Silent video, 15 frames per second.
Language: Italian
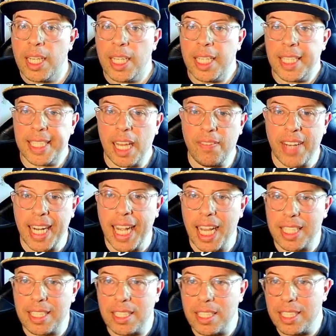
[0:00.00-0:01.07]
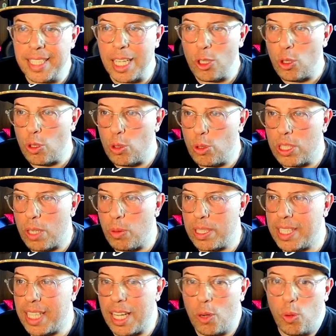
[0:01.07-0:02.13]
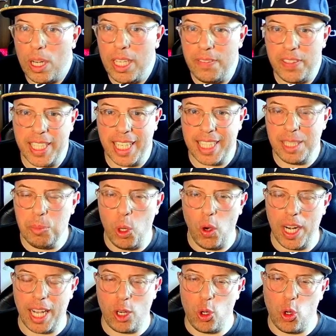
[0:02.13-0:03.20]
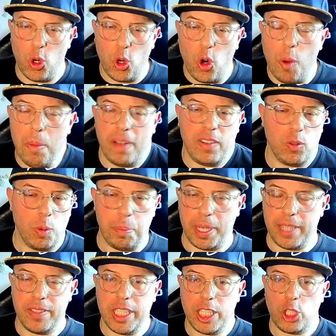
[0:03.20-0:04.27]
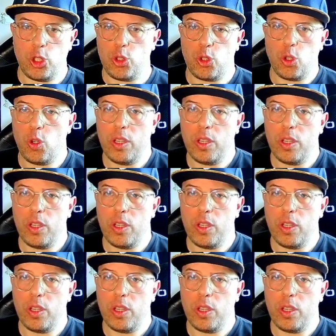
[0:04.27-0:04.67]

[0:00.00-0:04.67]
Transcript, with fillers: Salve ragazzi, si è conclusa questa qualifica di Monaco come avevo previsto,